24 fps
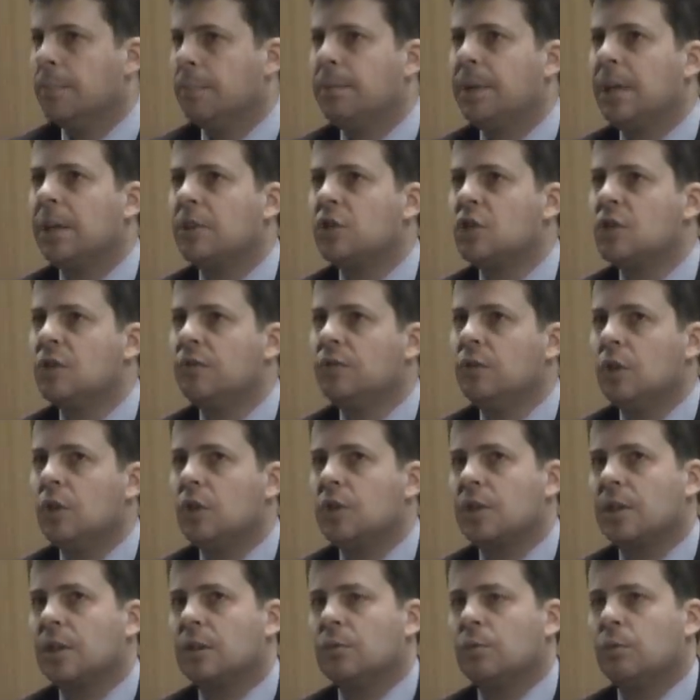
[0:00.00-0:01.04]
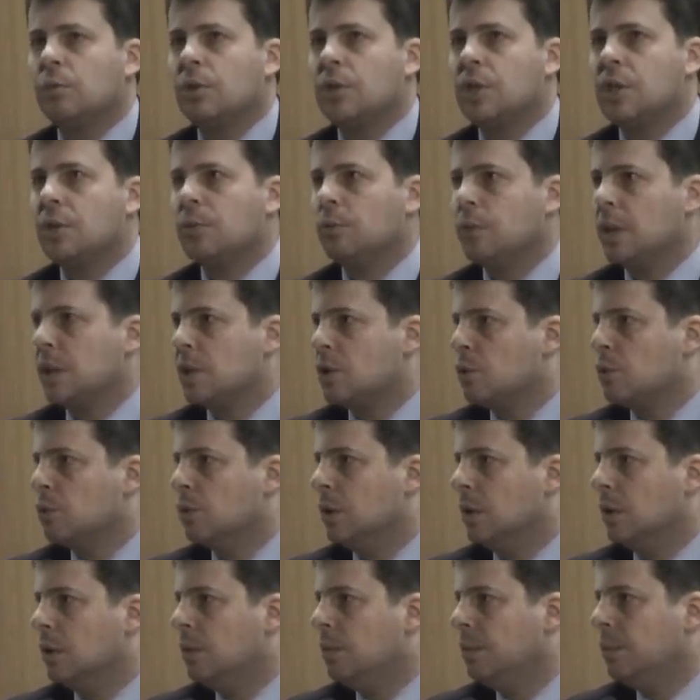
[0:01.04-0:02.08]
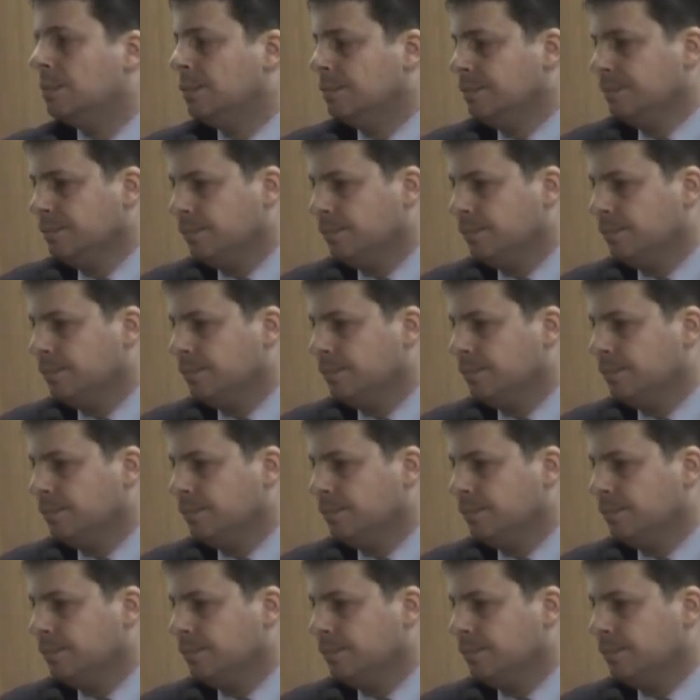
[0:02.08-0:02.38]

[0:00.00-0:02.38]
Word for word: Pierwszy wniosek, który się nasunął,